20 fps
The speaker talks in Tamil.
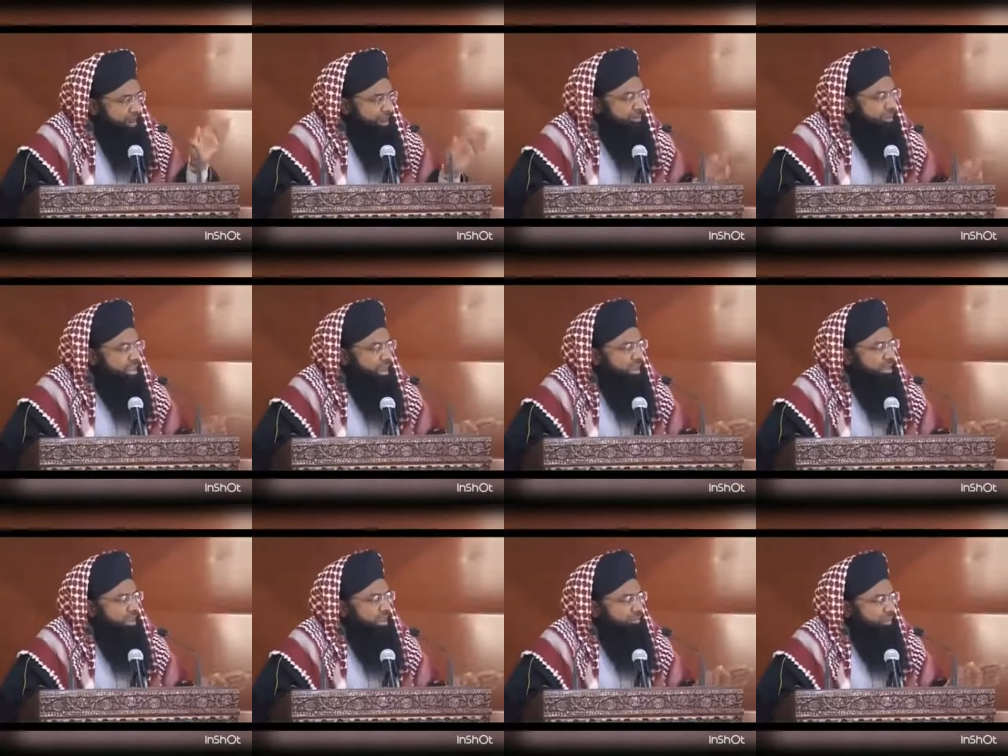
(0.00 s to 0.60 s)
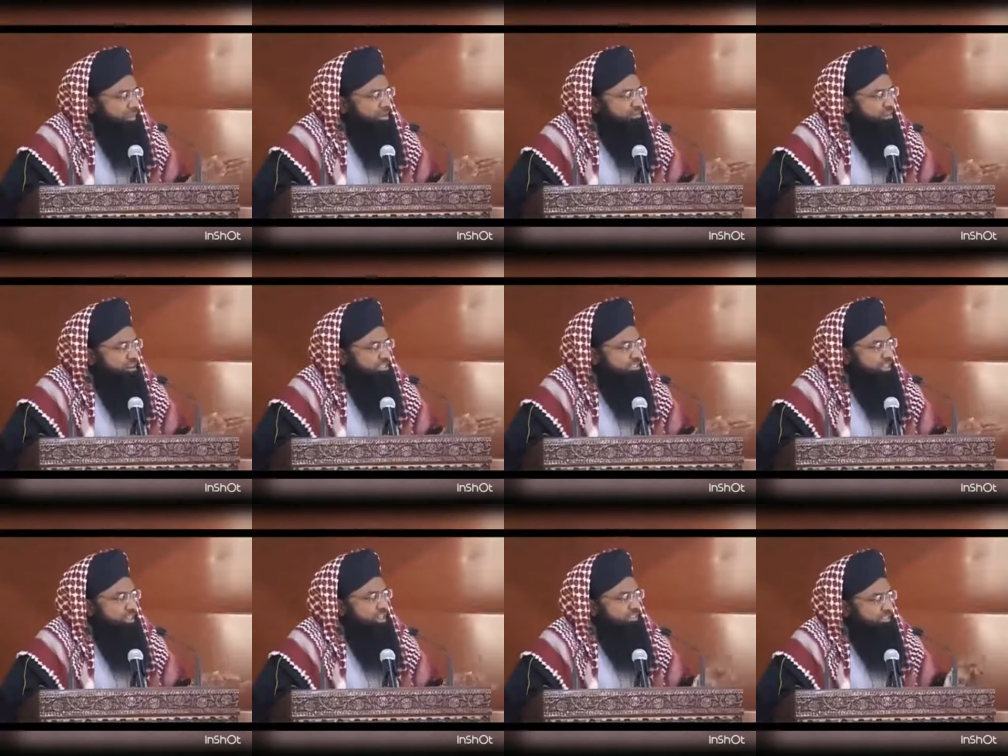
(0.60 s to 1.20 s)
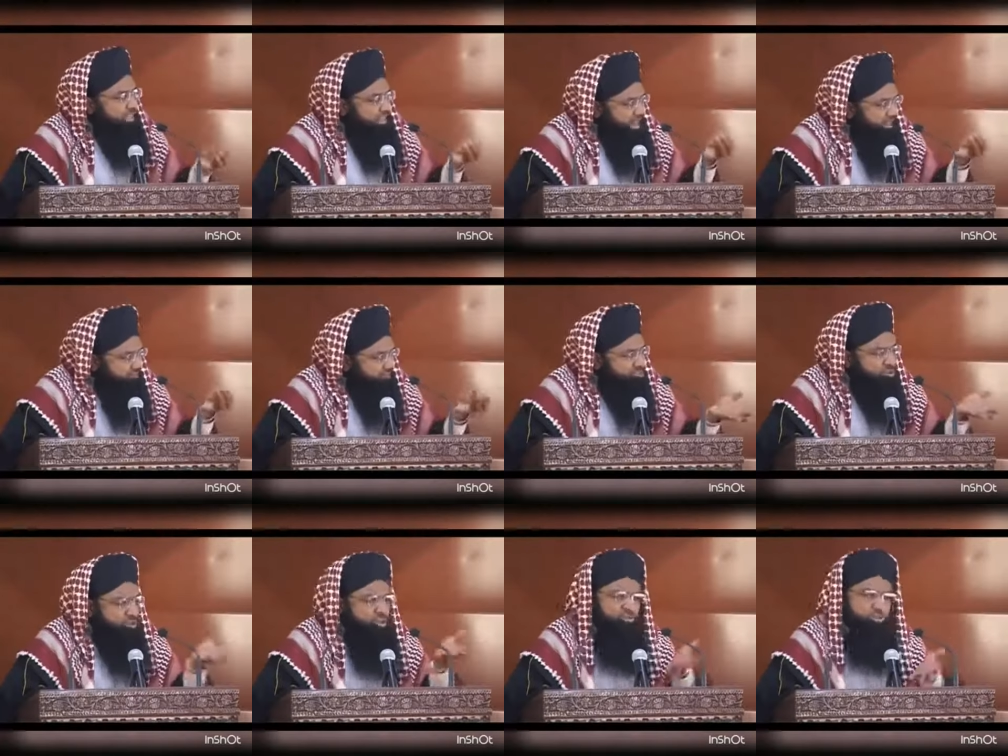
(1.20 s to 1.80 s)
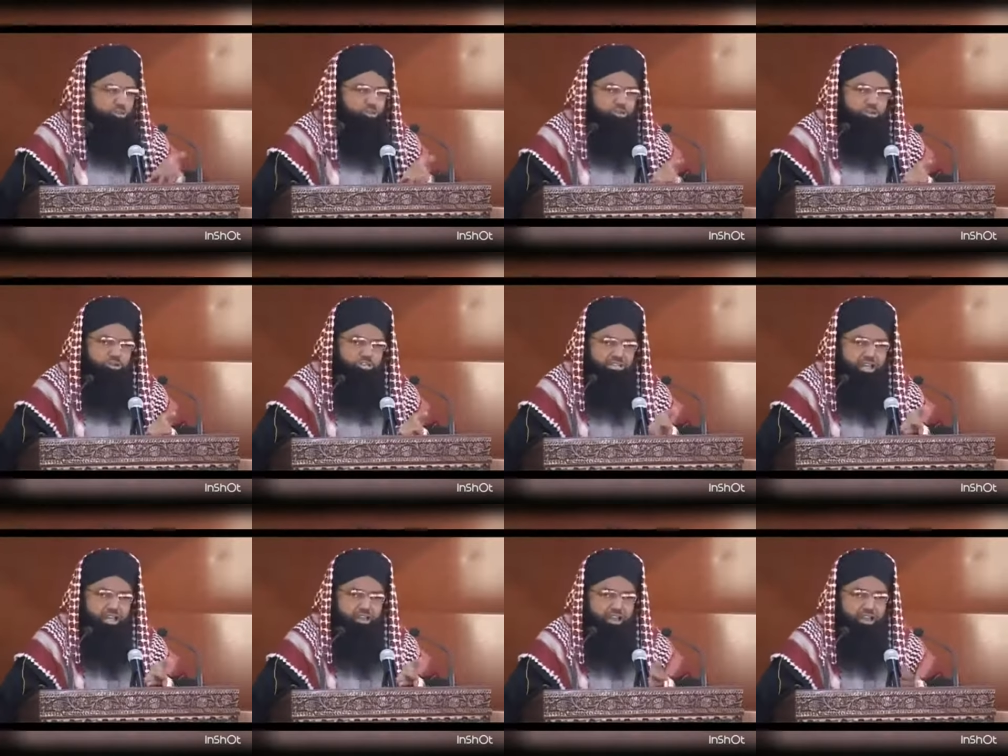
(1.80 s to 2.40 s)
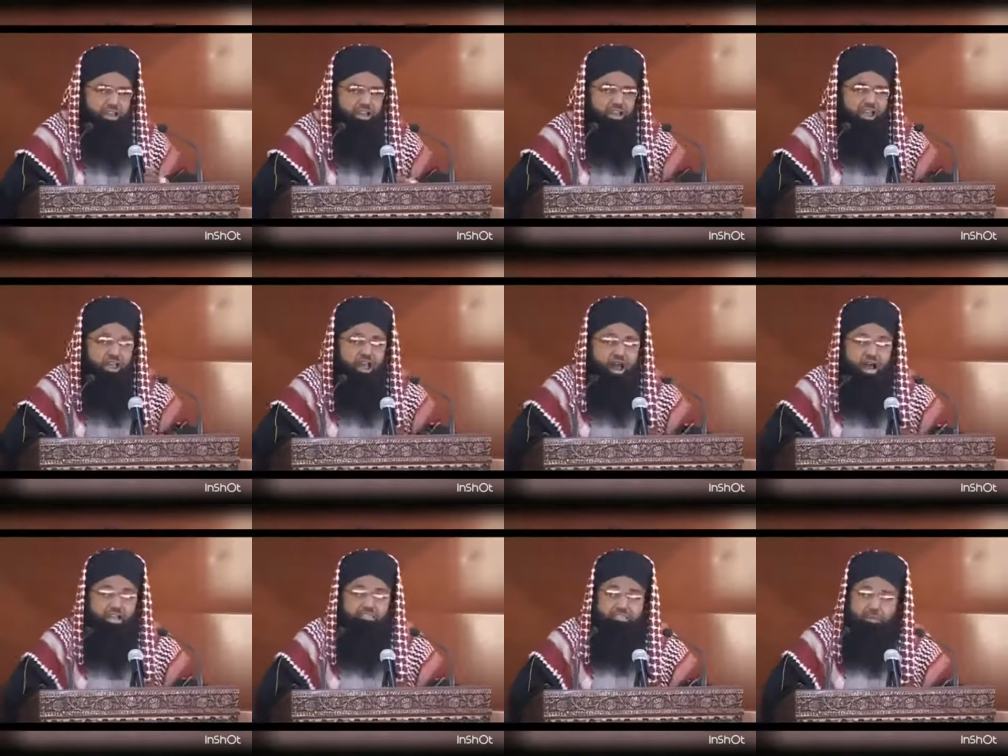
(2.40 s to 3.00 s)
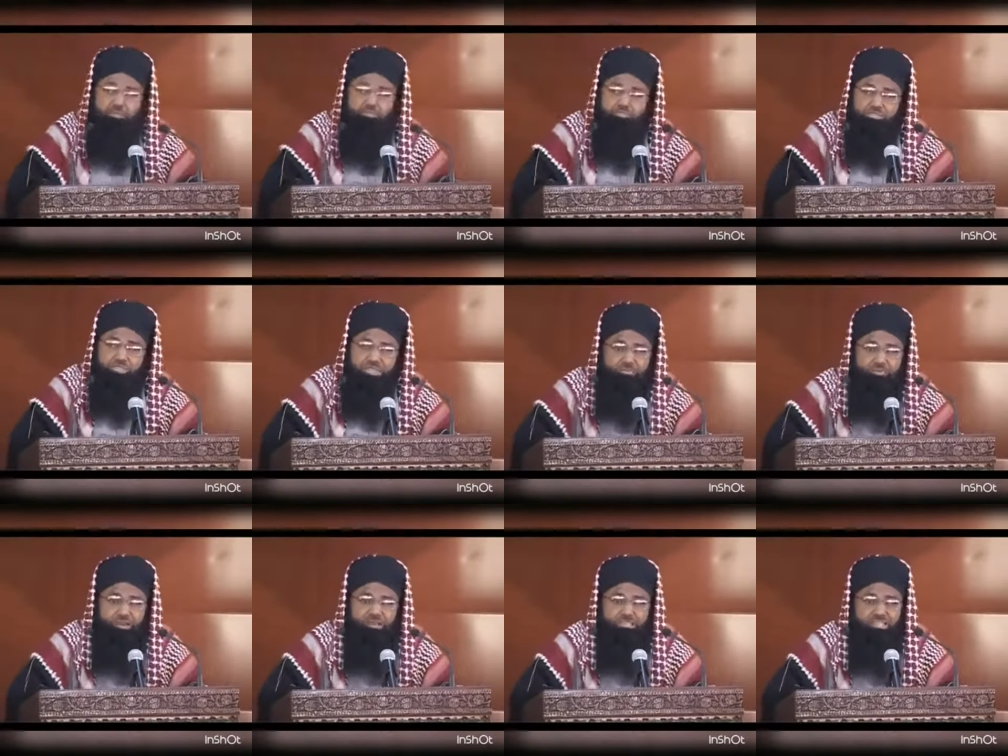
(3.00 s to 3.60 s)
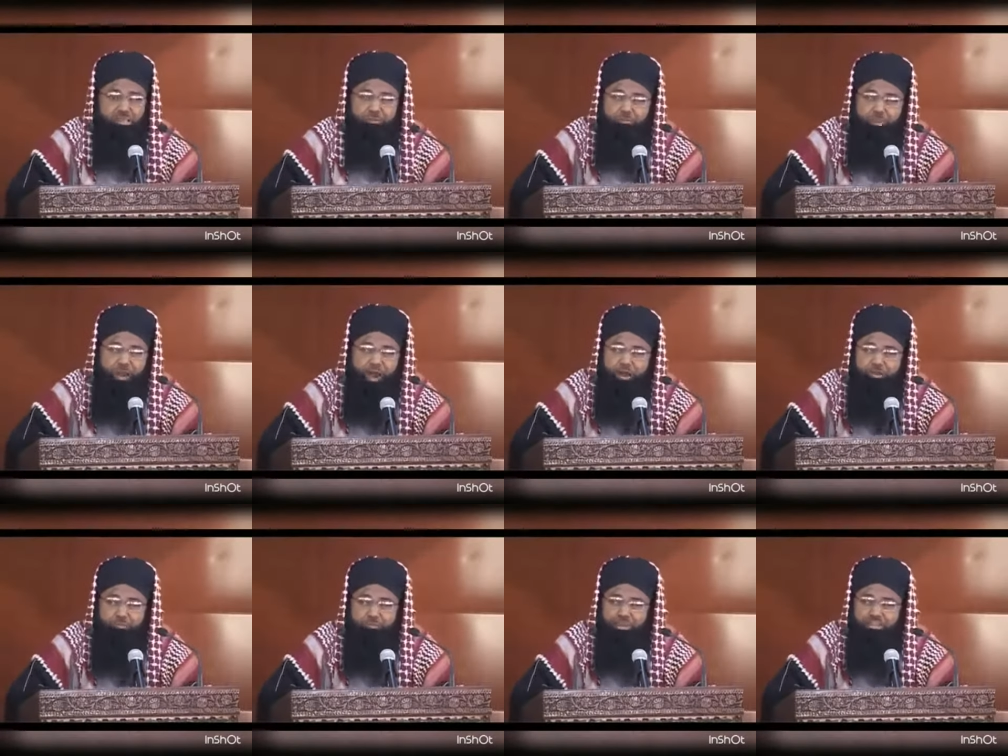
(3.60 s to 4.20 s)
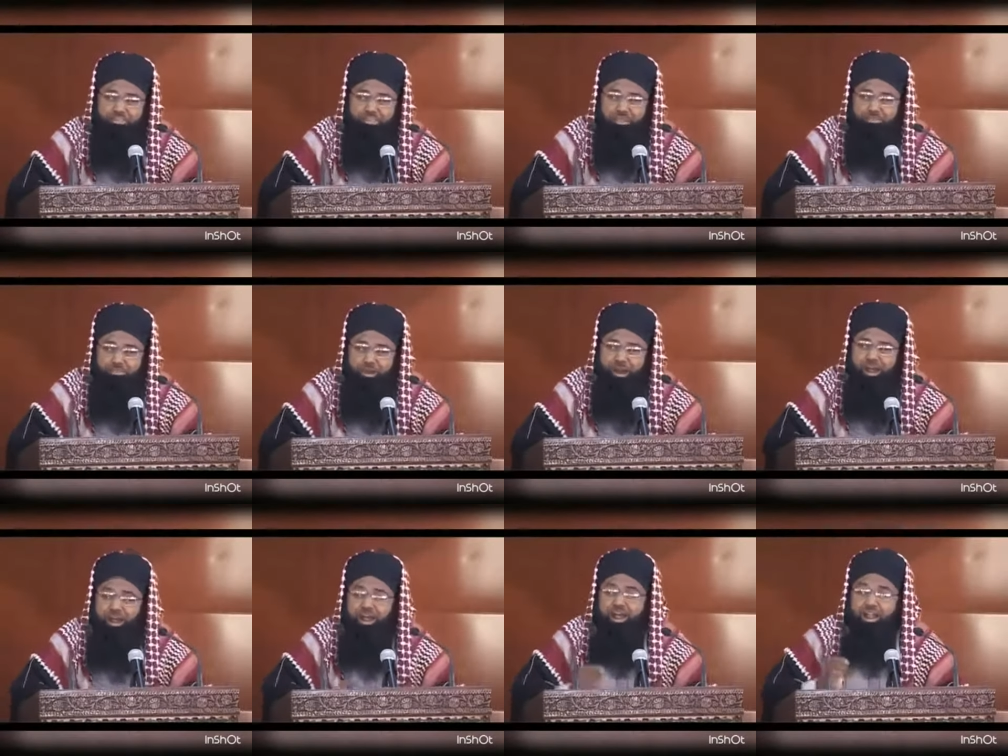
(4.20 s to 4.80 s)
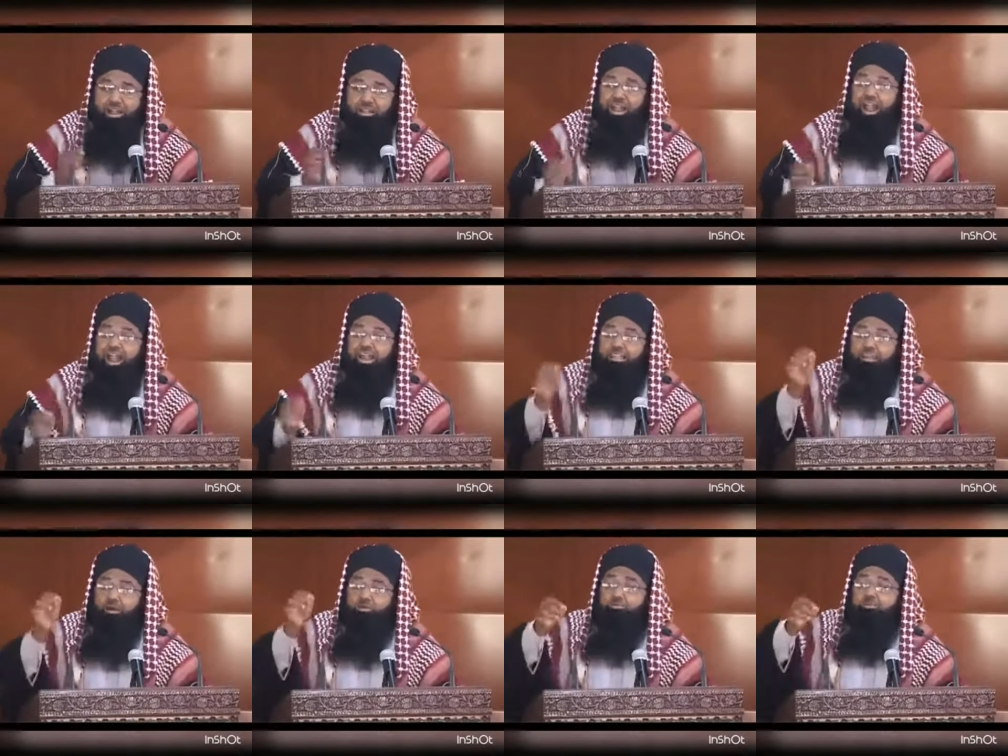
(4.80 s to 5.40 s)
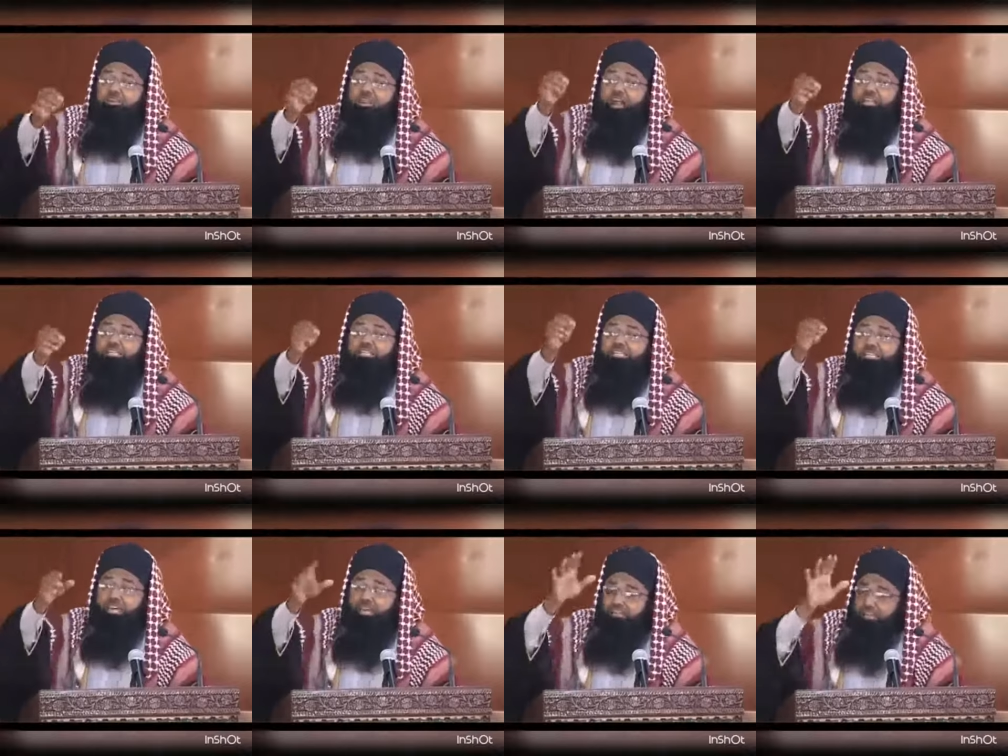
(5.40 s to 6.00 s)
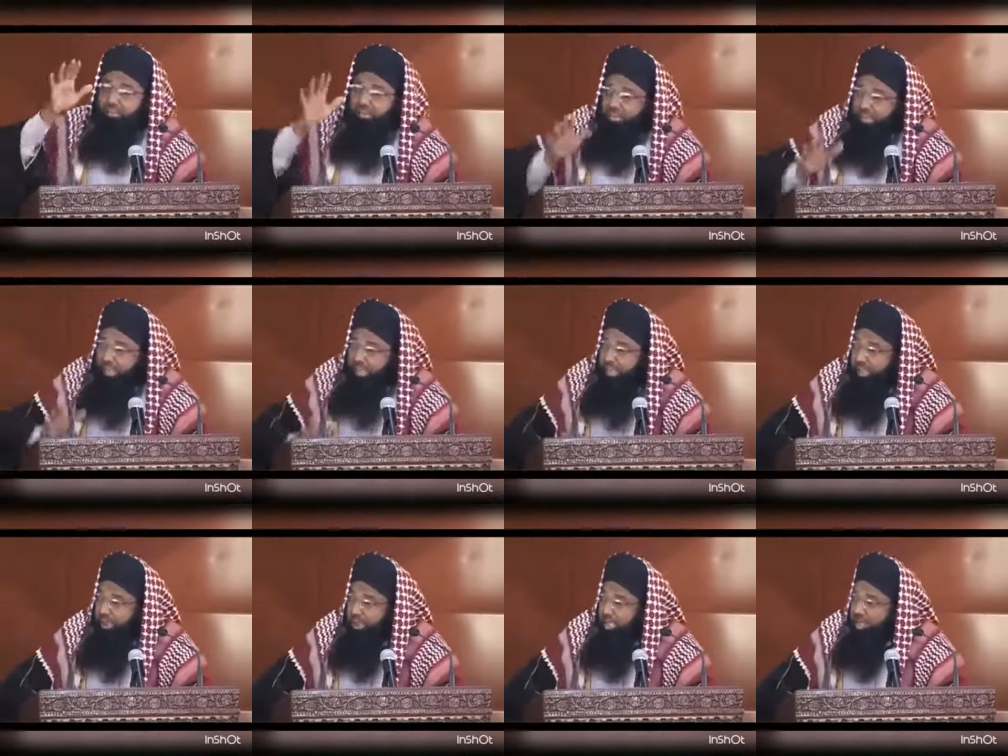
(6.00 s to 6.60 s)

ரமதானிலே பள்ளிவாசலிலே தராவி தொலை தொழுது கொண்டிருந்தார்கள் அந்த முஸ்லீம்கள் செய்த பாவம் என்ன தெரியுமா நடந்த உள்ளாட்சி தேர்தலிலே